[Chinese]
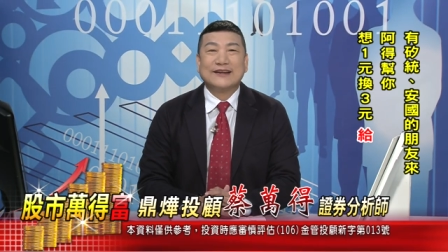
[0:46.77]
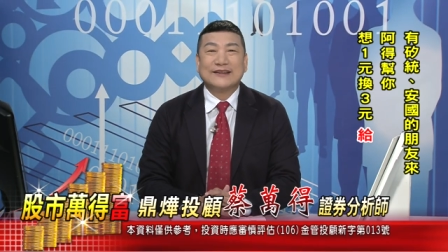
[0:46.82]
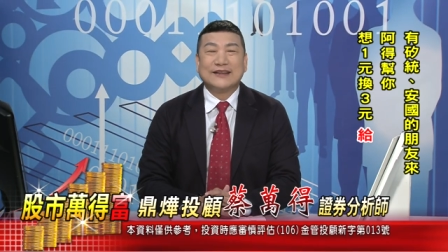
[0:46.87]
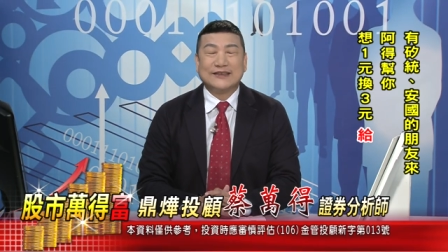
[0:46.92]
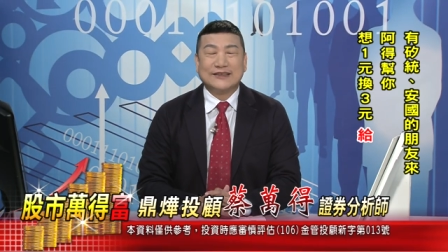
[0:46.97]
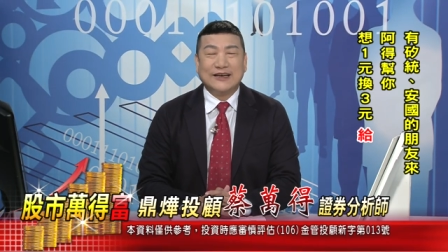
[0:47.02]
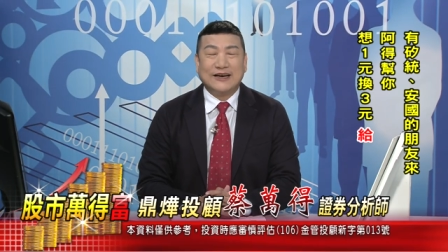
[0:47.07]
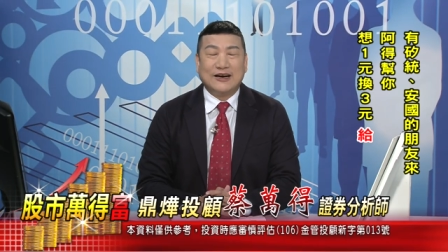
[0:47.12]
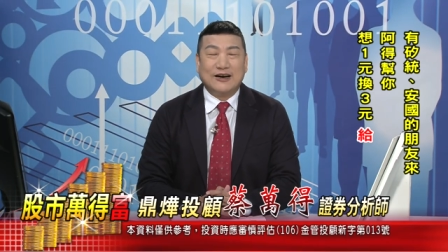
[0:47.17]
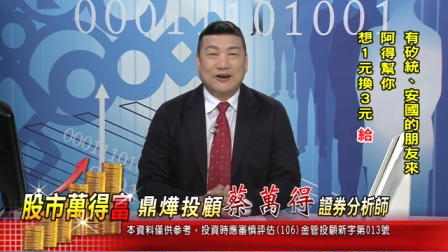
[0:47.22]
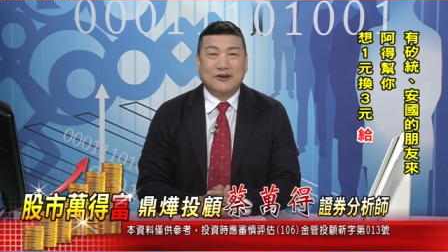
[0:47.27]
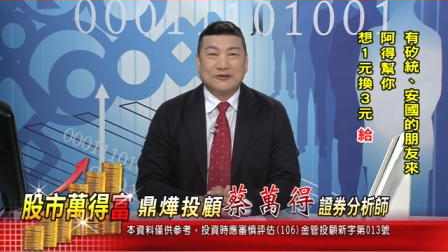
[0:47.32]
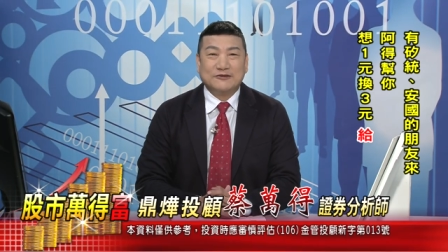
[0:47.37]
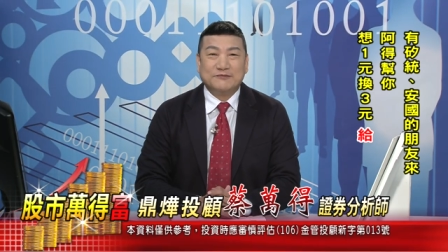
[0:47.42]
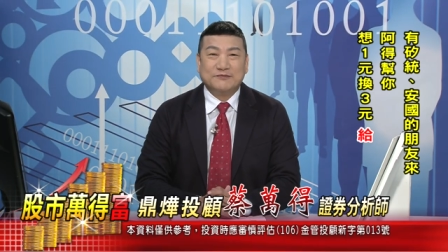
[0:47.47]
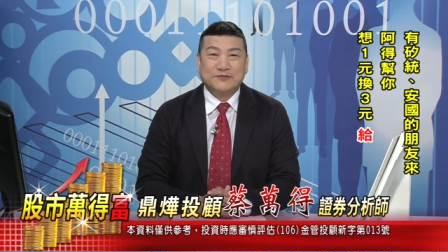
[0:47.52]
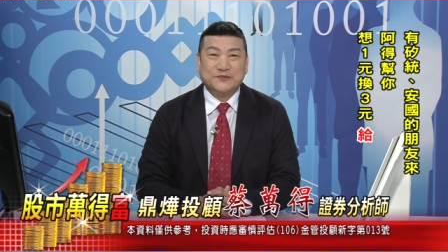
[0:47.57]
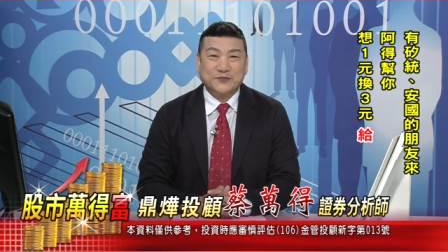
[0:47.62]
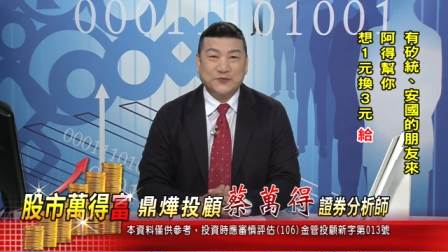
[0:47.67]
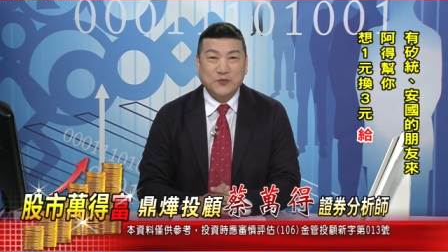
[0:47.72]
大家
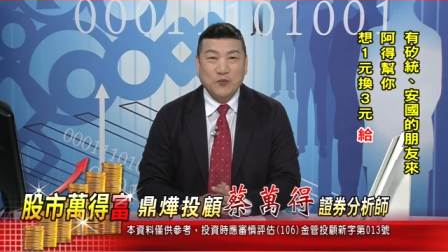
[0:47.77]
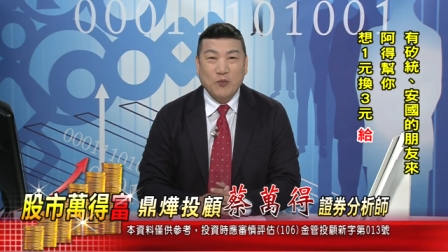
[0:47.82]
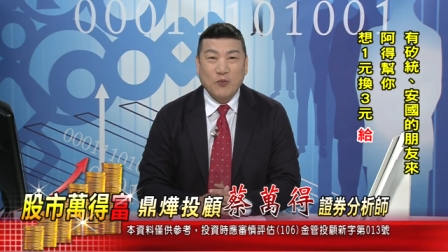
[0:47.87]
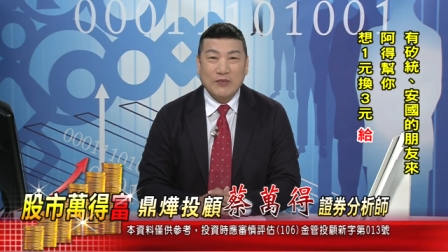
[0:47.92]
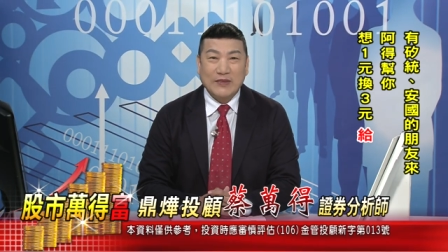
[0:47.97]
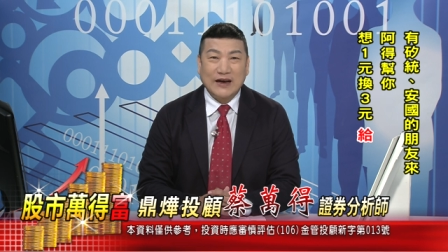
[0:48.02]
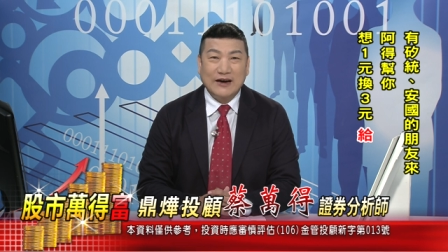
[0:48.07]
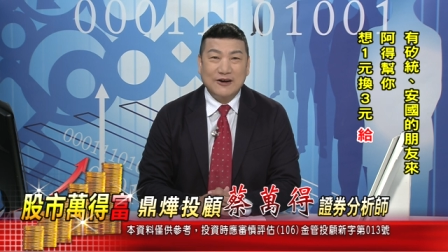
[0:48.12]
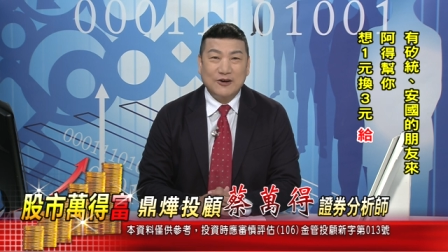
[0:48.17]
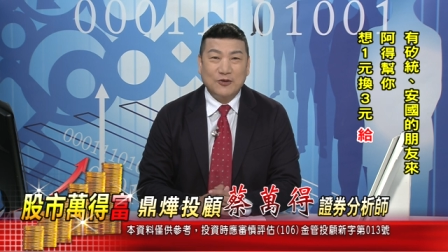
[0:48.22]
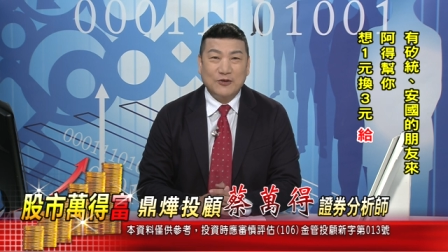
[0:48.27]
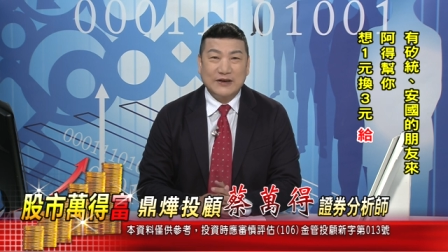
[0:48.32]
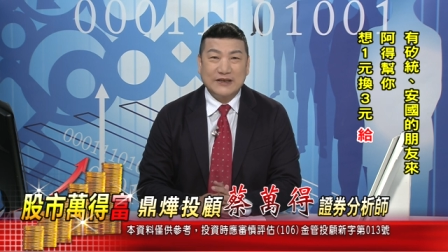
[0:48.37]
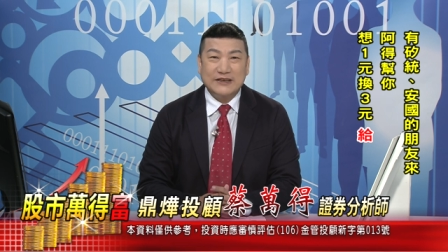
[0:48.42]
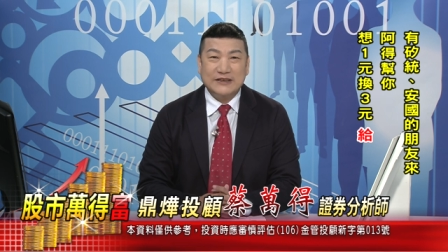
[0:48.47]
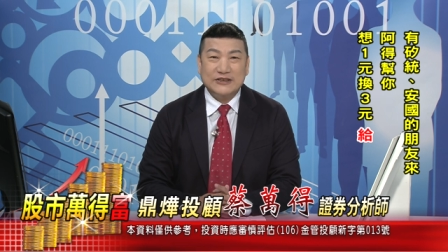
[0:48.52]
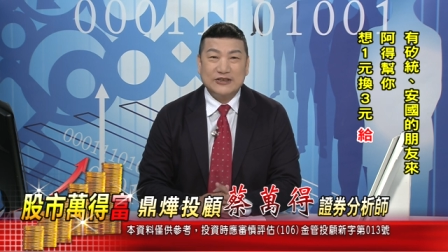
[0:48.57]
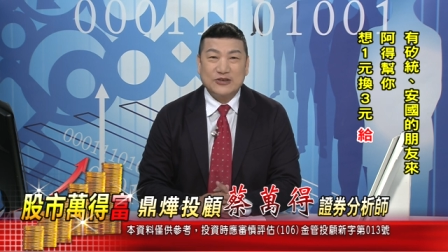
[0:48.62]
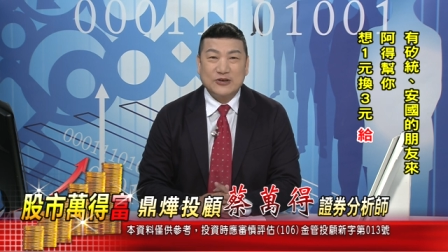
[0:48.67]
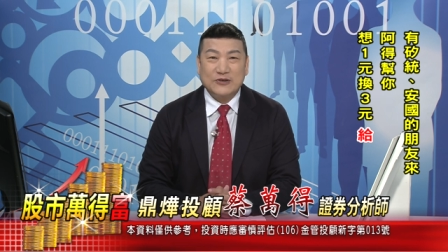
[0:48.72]
好，欢
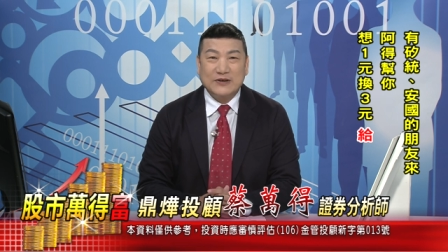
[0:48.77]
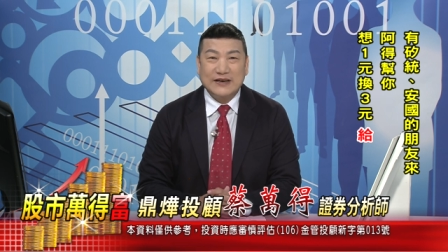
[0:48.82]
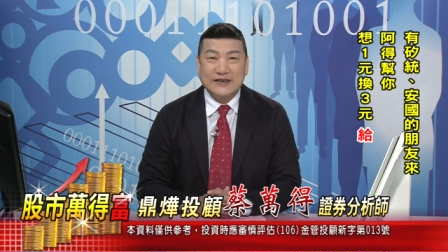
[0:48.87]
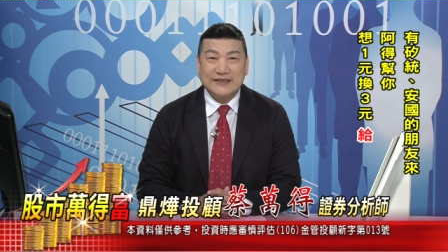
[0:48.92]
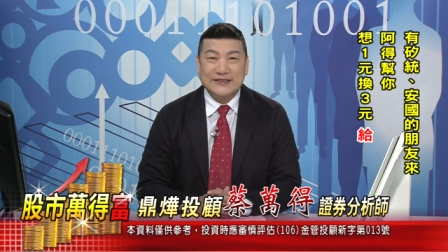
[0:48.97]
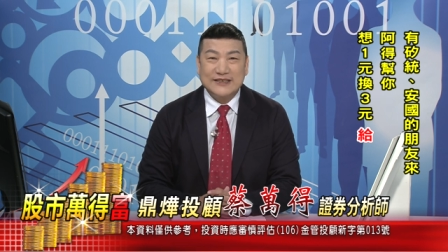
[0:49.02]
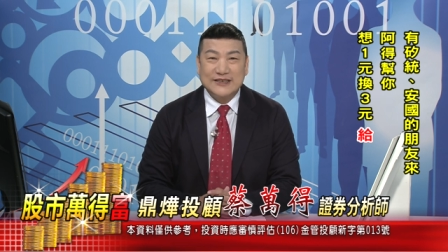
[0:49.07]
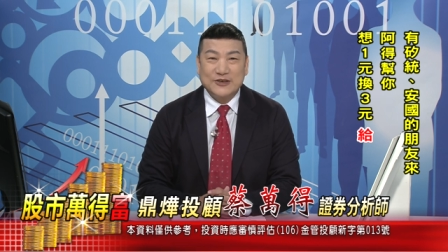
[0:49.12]
迎收看